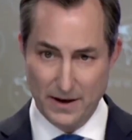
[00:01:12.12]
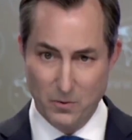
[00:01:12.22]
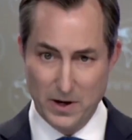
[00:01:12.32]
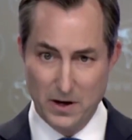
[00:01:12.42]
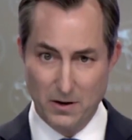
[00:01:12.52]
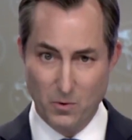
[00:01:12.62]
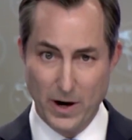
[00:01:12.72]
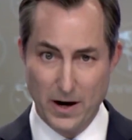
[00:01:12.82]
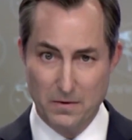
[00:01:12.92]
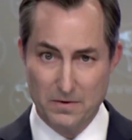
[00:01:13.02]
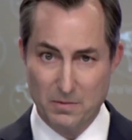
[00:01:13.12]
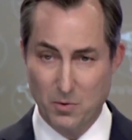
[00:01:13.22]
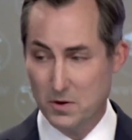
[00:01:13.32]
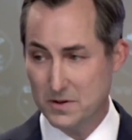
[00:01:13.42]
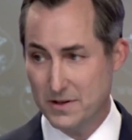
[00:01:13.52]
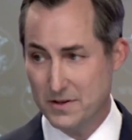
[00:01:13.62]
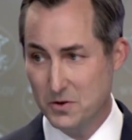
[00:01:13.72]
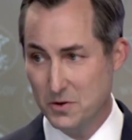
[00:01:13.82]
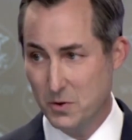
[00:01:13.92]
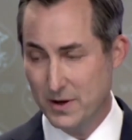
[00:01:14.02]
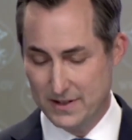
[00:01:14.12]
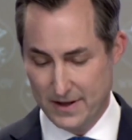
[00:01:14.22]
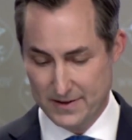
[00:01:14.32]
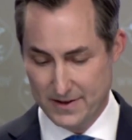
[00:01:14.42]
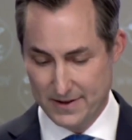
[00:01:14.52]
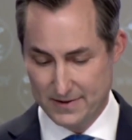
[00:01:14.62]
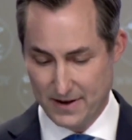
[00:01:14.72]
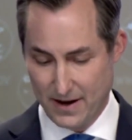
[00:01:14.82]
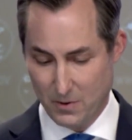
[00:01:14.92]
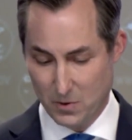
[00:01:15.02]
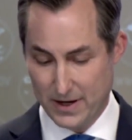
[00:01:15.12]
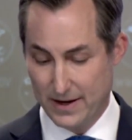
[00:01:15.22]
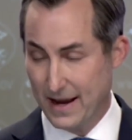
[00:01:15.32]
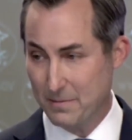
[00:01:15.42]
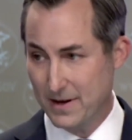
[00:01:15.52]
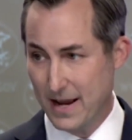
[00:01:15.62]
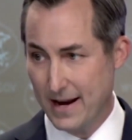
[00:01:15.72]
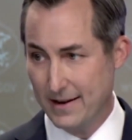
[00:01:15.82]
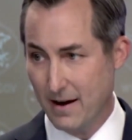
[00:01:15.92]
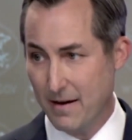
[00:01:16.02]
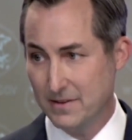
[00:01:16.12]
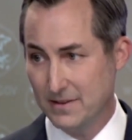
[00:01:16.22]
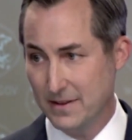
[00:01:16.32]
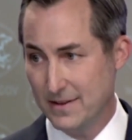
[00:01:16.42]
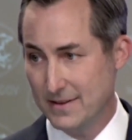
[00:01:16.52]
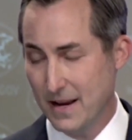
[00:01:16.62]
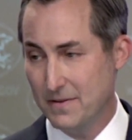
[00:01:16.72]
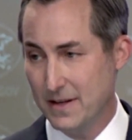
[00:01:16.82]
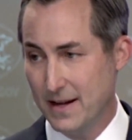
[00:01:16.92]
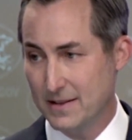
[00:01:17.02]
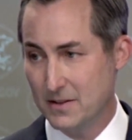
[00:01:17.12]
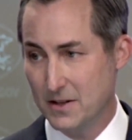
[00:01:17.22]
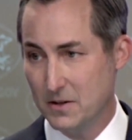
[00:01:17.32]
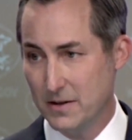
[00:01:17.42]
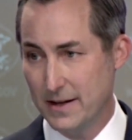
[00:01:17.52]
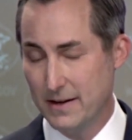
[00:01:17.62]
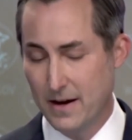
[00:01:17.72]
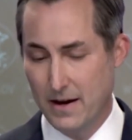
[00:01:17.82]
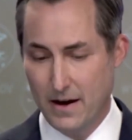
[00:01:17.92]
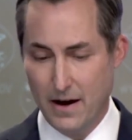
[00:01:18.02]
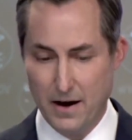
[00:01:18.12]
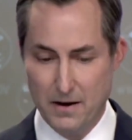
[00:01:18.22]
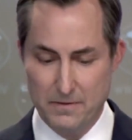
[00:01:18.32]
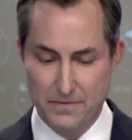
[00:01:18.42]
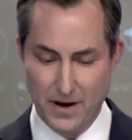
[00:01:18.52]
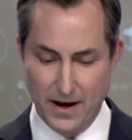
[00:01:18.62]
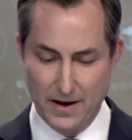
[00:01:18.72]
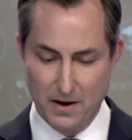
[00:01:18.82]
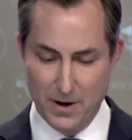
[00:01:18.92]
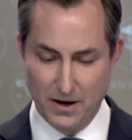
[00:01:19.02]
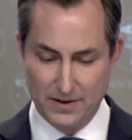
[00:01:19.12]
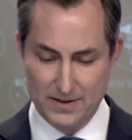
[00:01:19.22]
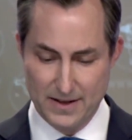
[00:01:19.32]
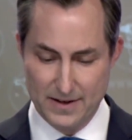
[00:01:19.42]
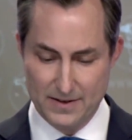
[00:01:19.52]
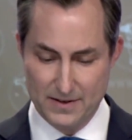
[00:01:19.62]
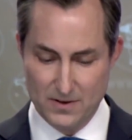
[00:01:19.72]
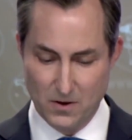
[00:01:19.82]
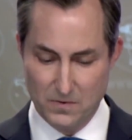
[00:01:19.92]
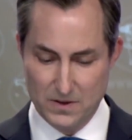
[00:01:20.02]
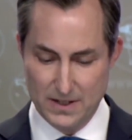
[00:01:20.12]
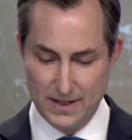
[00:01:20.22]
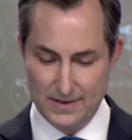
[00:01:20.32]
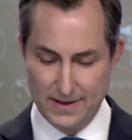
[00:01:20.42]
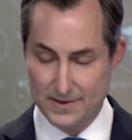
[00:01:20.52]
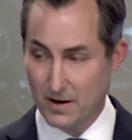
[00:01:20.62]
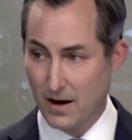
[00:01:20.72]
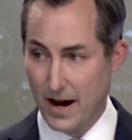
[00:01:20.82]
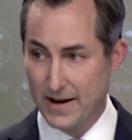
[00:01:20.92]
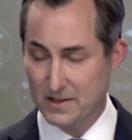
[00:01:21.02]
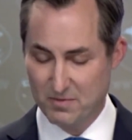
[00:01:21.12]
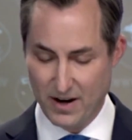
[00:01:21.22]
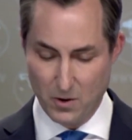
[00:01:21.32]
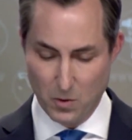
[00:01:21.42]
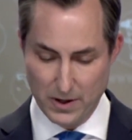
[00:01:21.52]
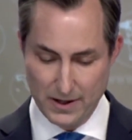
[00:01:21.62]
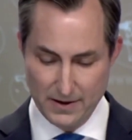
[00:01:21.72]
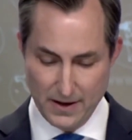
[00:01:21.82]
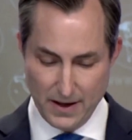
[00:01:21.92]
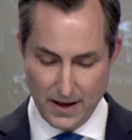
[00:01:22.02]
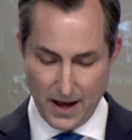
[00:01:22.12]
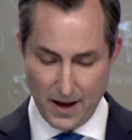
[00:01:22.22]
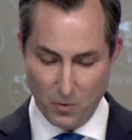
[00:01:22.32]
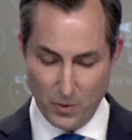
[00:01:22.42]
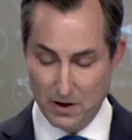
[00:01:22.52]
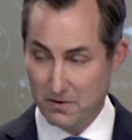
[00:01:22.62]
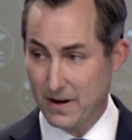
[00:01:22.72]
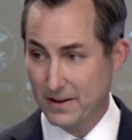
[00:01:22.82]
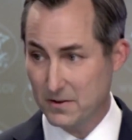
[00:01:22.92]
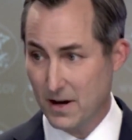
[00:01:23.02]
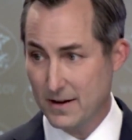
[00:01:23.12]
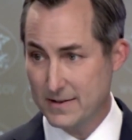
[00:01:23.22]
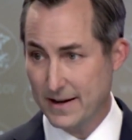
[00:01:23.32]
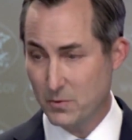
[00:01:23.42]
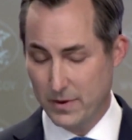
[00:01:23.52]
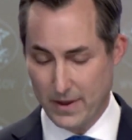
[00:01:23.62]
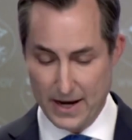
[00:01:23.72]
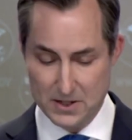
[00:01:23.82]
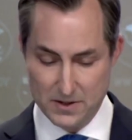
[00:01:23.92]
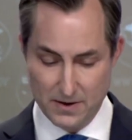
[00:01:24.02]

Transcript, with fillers: การยืดอายุสถานการณ์ฉุกเฉินของกองทัพเมียนมาว่าเกิดขึ้นท่ามกลางสถานการณ์ที่กองทัพกำลังนำประเทศไปสู่สถานการณ์ที่รุนแรงและไร้เสถียรภาพยิ่งขึ้น โดย